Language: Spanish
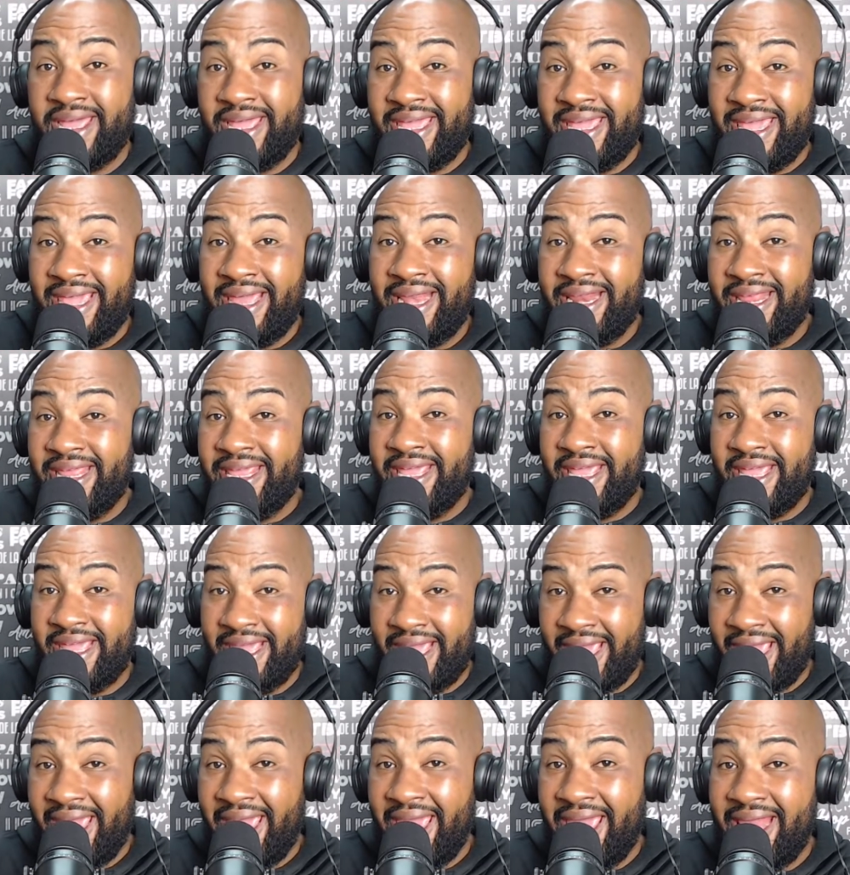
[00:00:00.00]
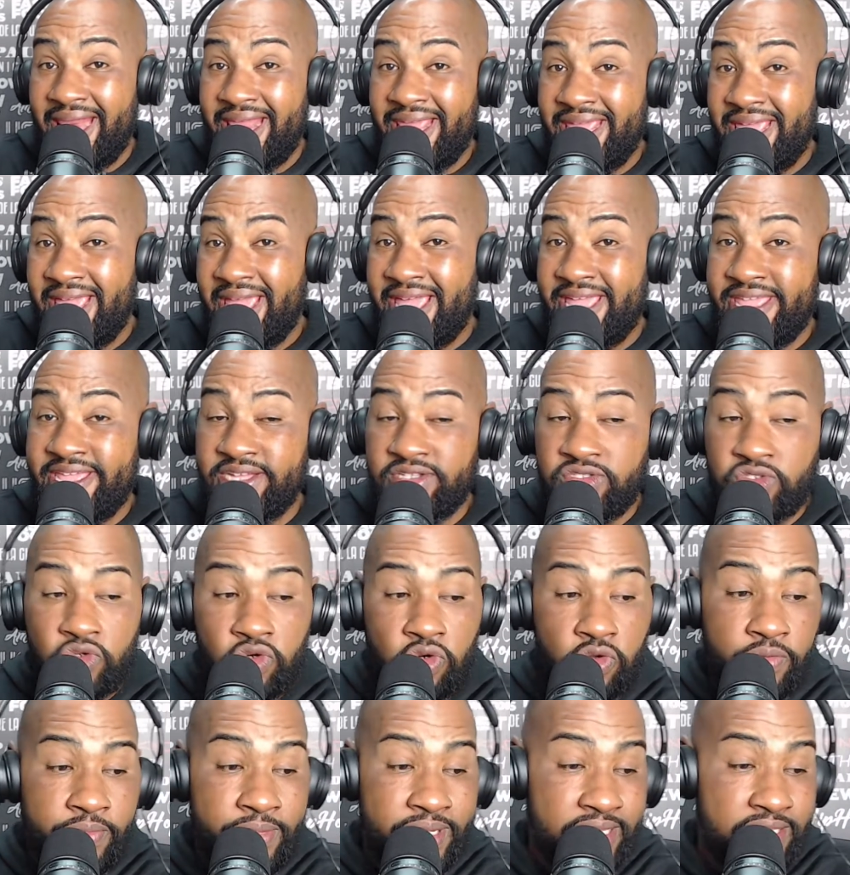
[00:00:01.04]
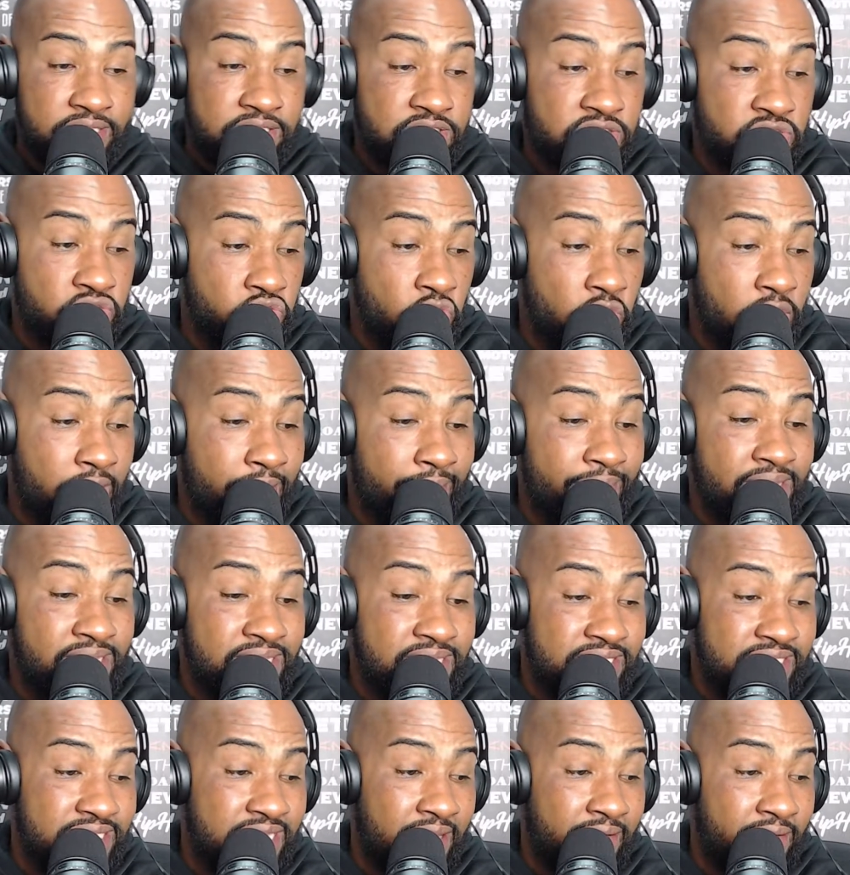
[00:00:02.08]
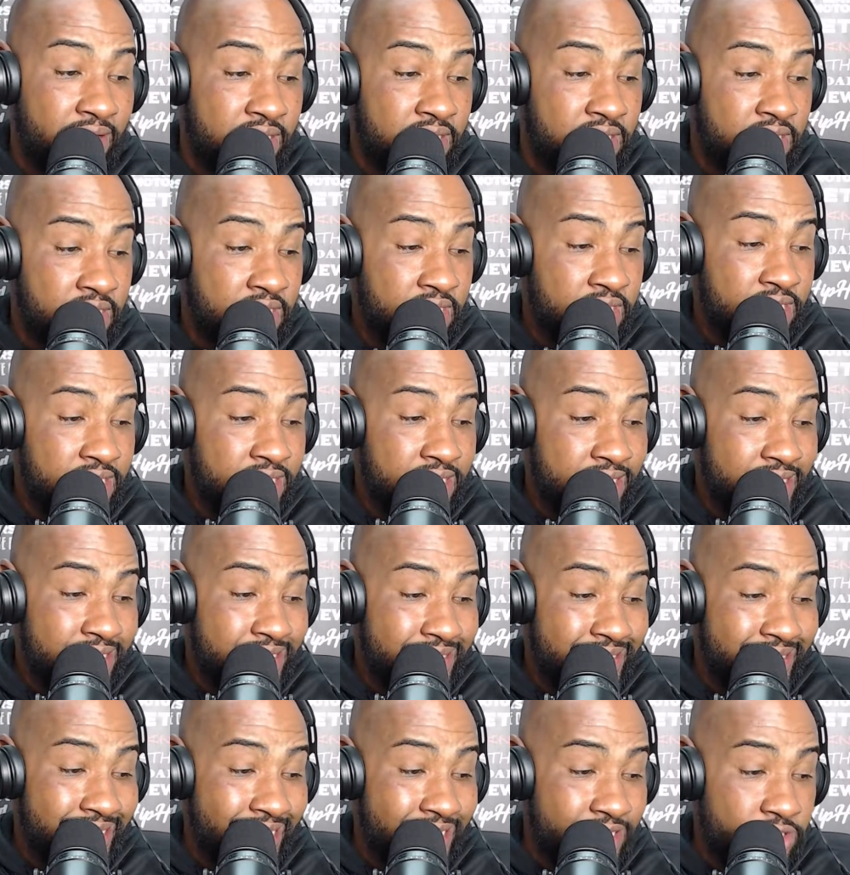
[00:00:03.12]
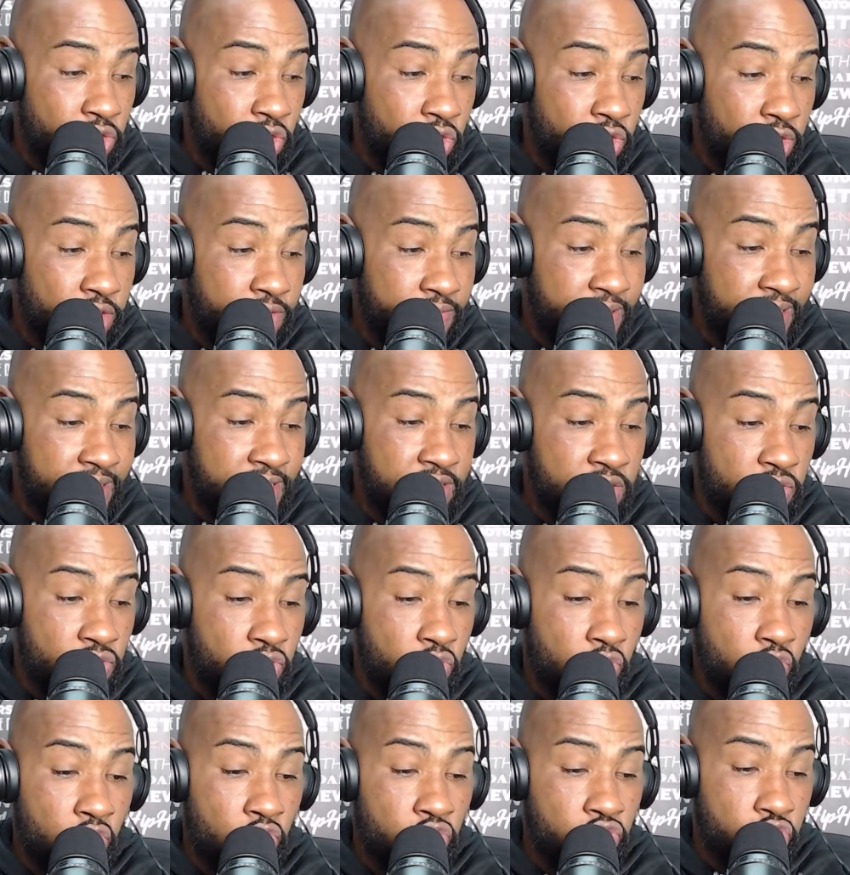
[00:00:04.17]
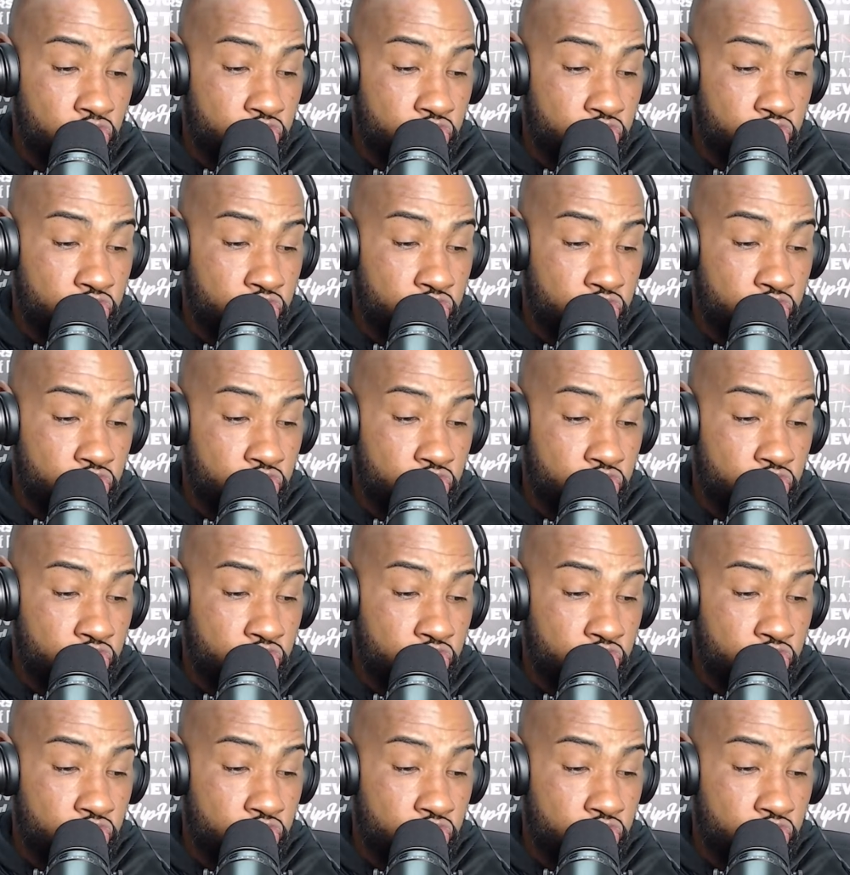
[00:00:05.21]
Él y, y ella solo solamente estaban dentro del vehículo cuando